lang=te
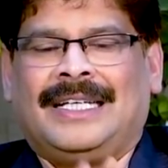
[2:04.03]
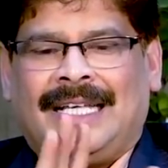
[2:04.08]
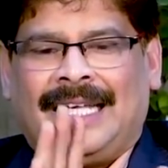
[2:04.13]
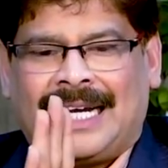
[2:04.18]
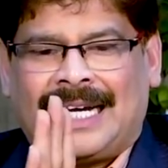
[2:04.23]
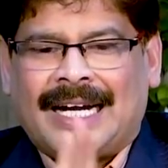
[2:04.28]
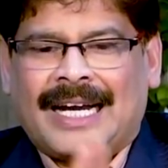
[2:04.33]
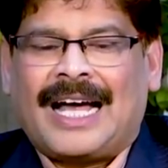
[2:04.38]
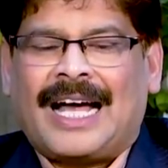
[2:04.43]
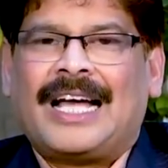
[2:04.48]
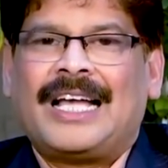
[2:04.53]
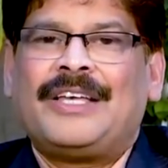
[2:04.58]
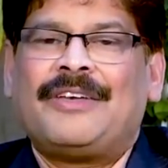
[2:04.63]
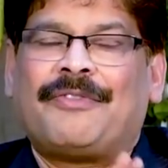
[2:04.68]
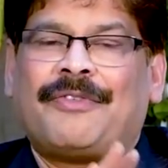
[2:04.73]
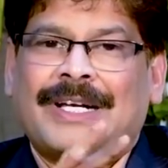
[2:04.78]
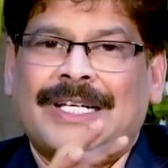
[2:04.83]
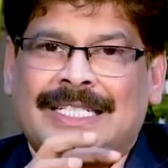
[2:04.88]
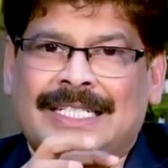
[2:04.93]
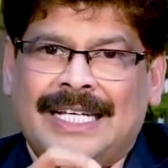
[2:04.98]
ఇక్కడ ఈ
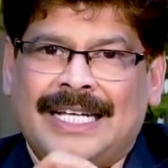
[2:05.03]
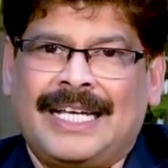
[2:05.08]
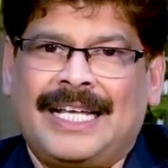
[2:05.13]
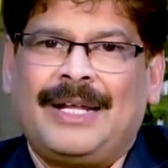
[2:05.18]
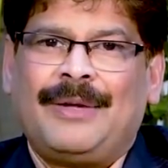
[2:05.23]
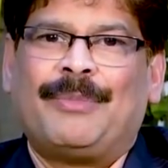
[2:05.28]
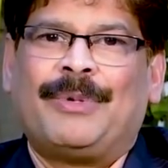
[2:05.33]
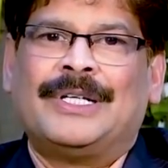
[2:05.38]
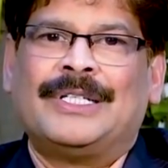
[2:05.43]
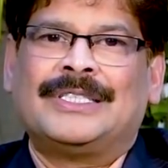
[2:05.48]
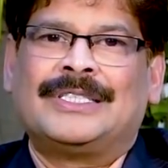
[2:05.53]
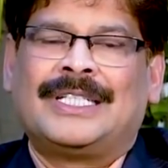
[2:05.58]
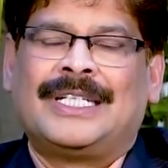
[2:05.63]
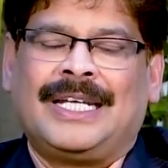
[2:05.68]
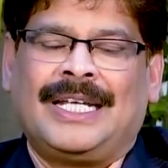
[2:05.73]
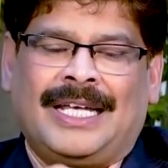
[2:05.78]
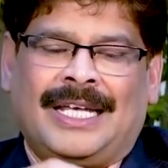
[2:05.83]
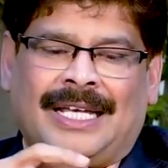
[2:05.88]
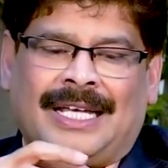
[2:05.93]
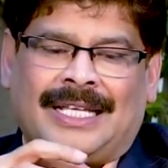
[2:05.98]
ఫస్ట్ డిగ్రీ
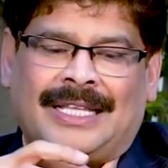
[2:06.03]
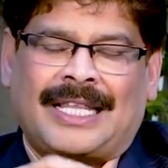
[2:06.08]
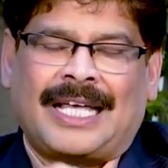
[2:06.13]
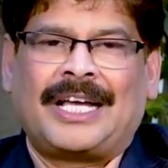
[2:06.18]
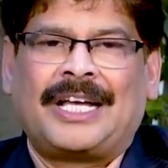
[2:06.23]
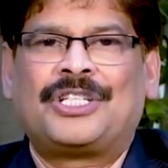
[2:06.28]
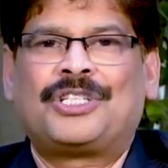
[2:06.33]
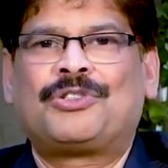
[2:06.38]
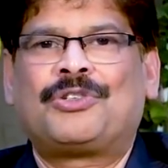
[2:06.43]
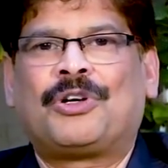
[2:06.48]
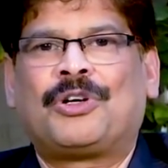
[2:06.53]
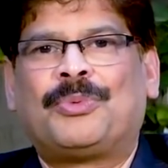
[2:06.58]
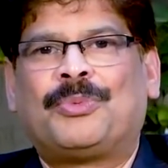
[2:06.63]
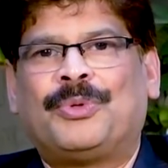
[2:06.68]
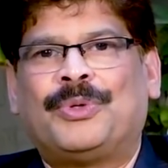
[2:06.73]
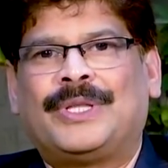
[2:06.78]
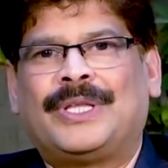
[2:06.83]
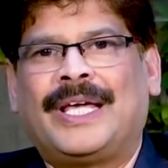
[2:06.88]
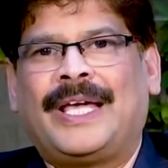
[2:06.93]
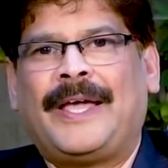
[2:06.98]
బర్న్స్ని
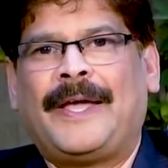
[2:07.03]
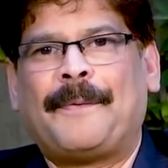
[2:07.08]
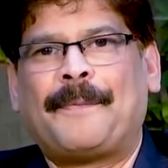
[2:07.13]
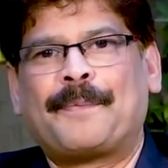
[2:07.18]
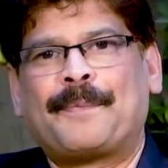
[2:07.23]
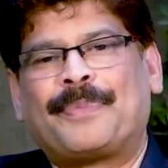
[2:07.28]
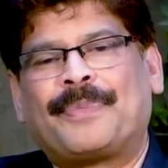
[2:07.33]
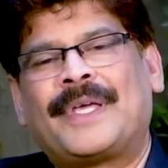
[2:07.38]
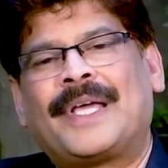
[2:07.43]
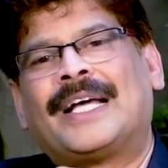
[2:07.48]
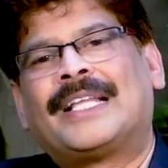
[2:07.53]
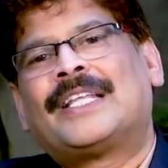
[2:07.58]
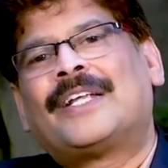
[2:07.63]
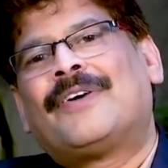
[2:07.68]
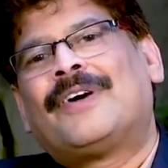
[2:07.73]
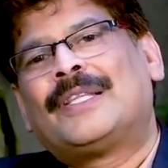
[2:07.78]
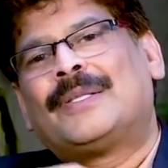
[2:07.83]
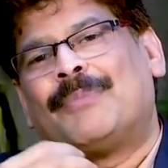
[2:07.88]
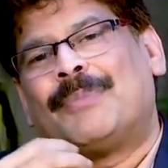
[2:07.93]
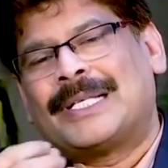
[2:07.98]
తగ్గించుకోకపోతే ఇంకా
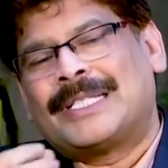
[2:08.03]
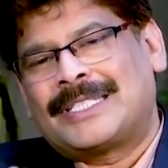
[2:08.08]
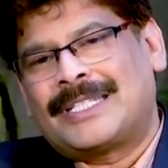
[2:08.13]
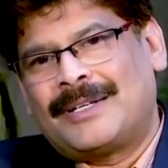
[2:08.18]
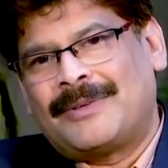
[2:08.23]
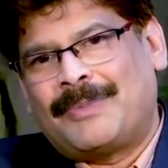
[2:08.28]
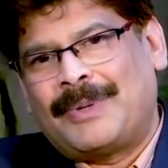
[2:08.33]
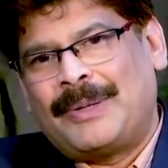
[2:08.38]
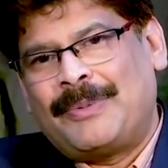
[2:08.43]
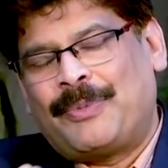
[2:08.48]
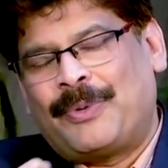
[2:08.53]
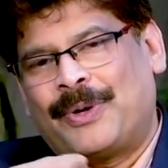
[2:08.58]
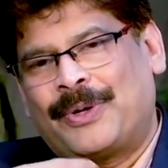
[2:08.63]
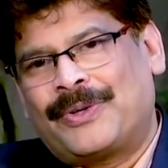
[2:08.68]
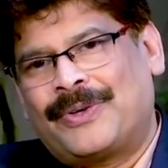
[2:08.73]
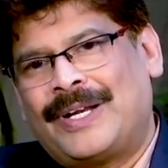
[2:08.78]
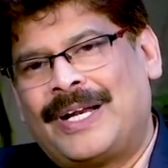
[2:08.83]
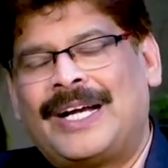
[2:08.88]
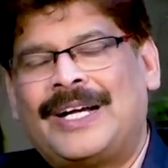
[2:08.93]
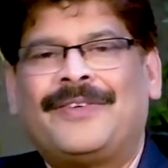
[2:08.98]
తర్వాత మచ్చలు
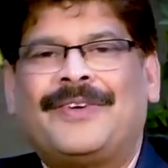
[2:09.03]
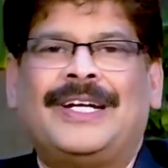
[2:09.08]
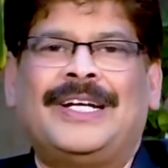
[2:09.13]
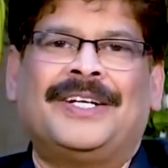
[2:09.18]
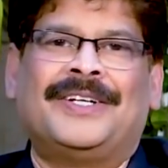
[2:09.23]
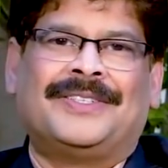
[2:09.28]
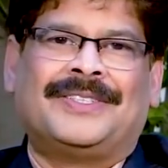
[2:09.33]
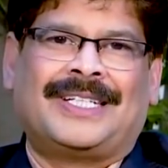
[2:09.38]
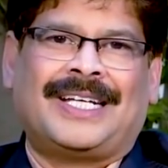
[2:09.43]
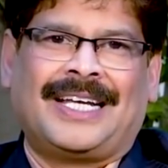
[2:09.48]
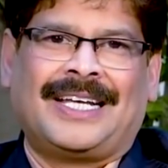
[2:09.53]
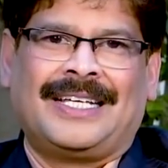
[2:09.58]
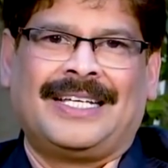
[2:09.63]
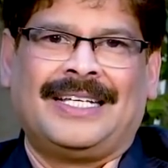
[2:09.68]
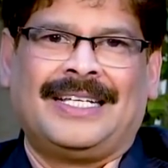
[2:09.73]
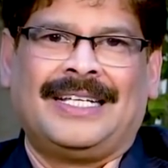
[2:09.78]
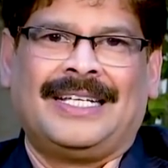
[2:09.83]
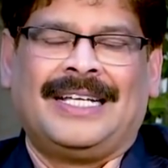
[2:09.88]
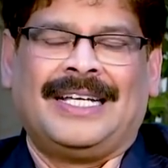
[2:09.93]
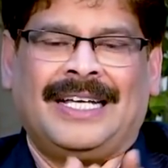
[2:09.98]
పడిపోవటం ఇలాంటివన్నీ ఉంటాయి
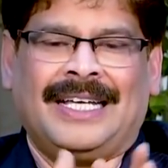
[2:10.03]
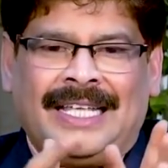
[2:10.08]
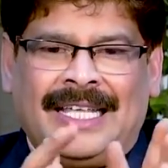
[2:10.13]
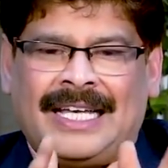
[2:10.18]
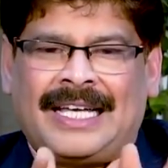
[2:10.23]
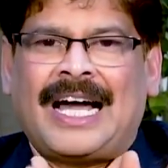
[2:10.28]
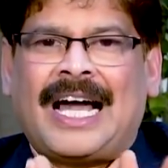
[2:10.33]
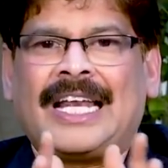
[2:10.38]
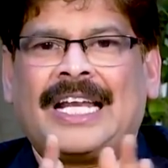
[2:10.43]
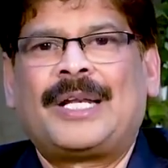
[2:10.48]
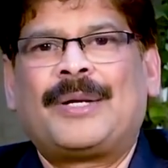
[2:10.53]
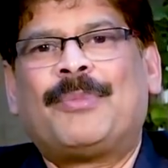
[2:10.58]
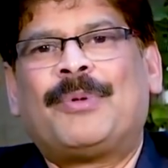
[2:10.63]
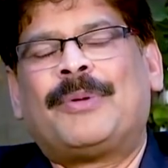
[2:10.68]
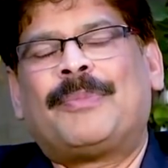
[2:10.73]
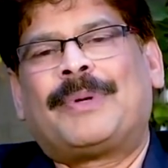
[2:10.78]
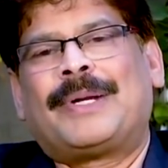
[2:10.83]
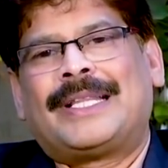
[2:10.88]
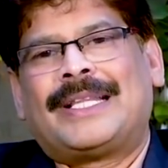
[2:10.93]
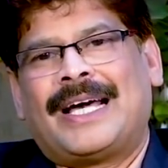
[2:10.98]
ఈ
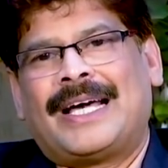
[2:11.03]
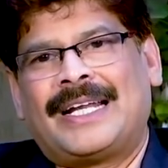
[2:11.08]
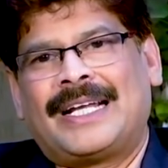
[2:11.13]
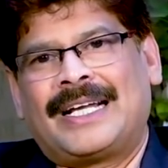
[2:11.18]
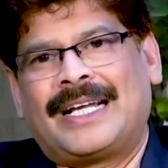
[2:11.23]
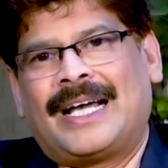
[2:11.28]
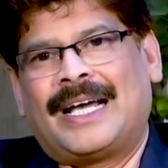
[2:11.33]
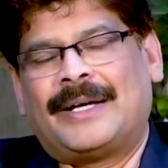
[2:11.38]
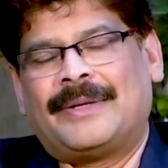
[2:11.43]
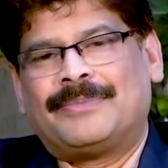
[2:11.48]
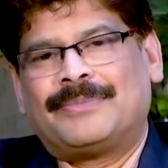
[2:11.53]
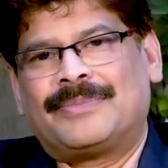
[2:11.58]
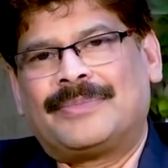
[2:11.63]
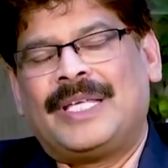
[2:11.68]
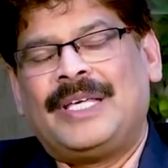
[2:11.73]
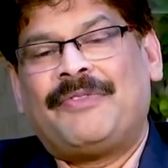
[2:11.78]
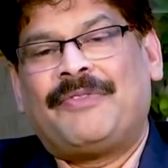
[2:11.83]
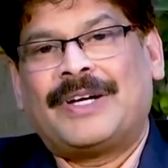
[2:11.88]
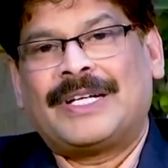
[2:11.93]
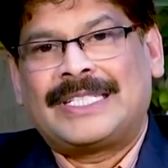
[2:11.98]
కార్యక్రమంలో ప్రధానంగా
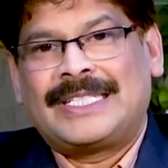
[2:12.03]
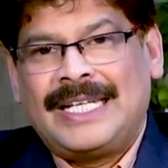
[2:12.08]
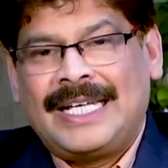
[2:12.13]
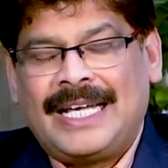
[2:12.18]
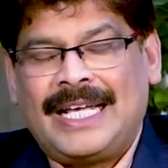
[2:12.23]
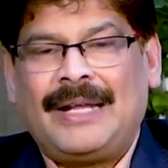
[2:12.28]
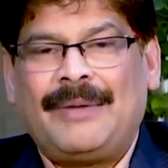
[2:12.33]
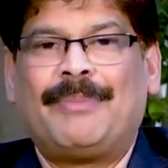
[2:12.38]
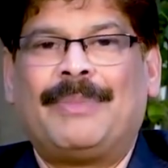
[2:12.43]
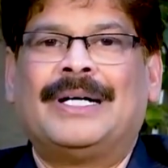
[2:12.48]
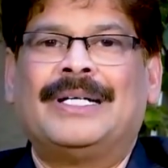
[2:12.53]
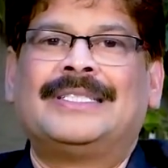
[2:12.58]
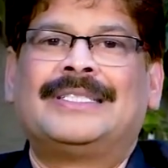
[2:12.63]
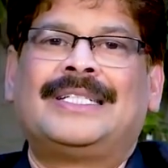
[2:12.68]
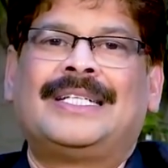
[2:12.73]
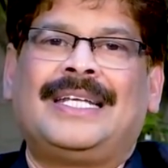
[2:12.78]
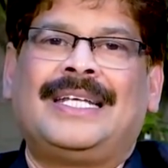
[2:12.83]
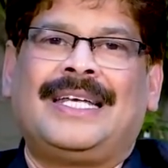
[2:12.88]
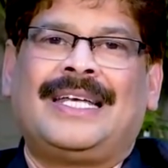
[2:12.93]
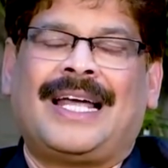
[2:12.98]
ఈ ఫస్ట్ డిగ్రీ
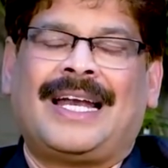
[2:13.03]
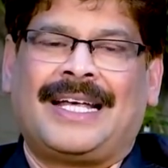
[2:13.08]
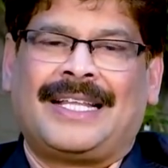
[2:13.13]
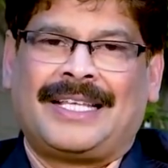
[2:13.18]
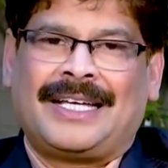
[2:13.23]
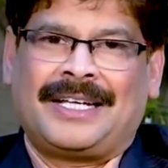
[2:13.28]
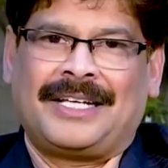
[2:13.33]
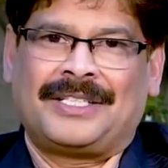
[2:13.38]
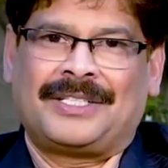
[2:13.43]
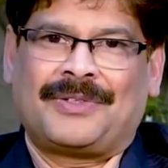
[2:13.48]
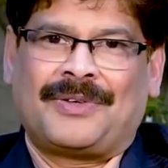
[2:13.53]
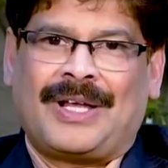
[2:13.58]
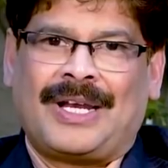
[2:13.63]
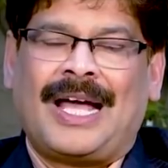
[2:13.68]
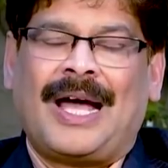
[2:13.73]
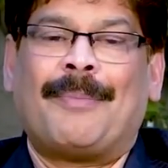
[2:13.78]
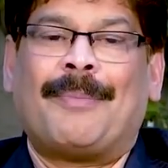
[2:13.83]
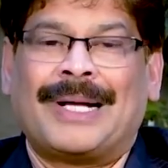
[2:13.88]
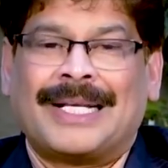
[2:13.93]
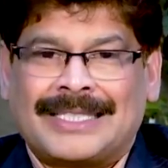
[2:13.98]
బర్న్స్ని ఎలా
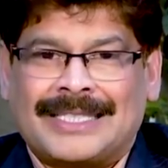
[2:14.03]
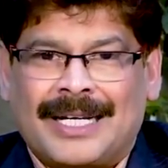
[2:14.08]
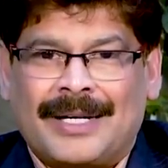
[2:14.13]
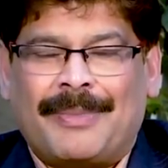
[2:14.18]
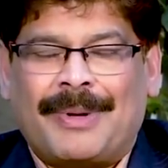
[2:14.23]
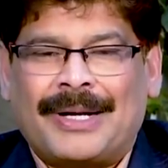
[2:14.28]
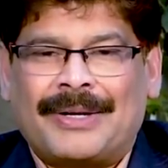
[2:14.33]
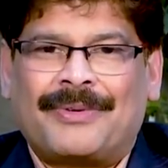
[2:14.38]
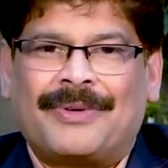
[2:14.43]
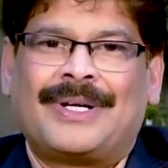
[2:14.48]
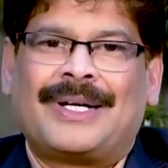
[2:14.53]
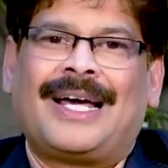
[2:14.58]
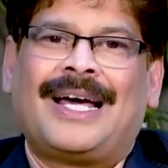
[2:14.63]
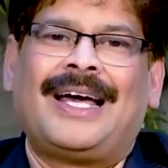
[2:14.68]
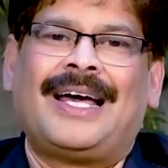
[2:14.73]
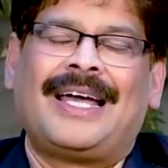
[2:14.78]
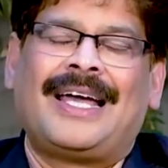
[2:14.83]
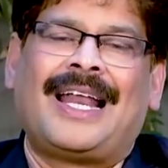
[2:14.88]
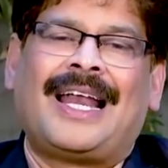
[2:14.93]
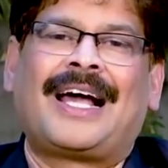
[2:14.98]
తగ్గించుకోవాలి ఆ మచ్చలు పడకుండా
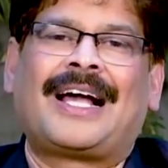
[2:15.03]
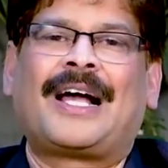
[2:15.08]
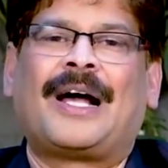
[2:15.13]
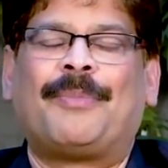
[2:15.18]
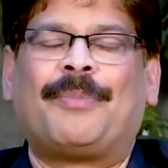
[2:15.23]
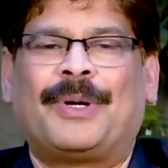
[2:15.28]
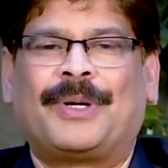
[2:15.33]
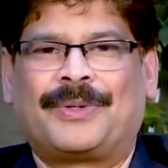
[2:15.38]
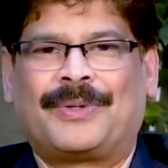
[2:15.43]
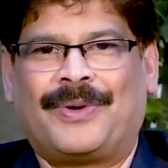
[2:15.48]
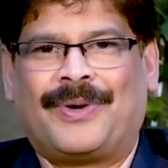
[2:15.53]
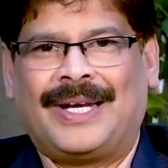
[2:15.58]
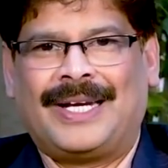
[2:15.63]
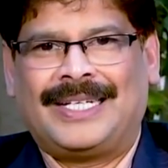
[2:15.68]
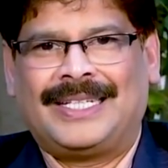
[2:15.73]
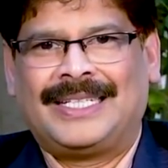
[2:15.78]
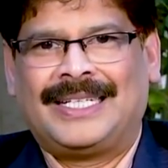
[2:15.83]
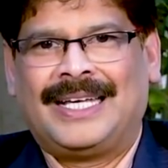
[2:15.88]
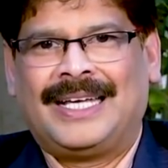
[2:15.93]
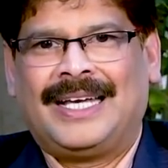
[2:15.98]
ఎలా
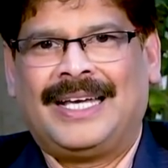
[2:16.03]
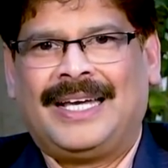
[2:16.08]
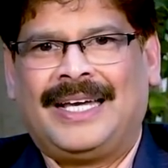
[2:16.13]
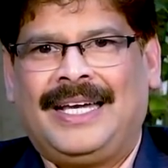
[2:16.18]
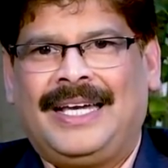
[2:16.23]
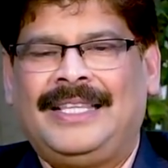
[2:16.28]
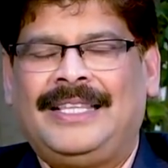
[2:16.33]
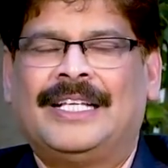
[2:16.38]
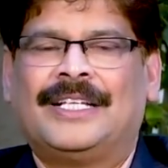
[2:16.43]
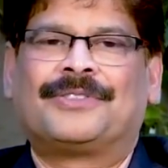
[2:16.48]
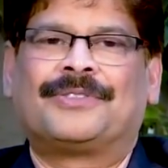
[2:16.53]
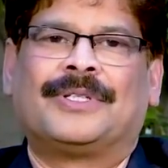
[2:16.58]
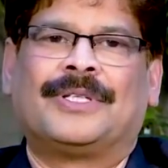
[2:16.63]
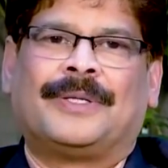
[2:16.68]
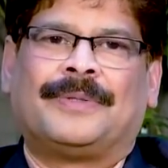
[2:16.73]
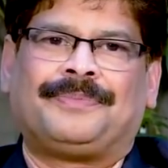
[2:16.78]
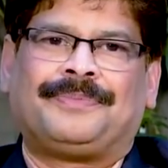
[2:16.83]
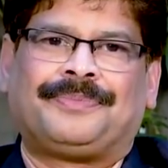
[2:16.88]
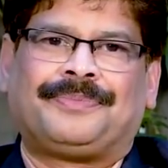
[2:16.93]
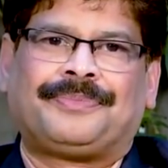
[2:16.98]
కాపాడుకోవాలి ఇది
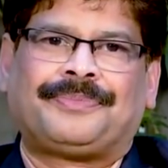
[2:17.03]
తెలుసుకుందాం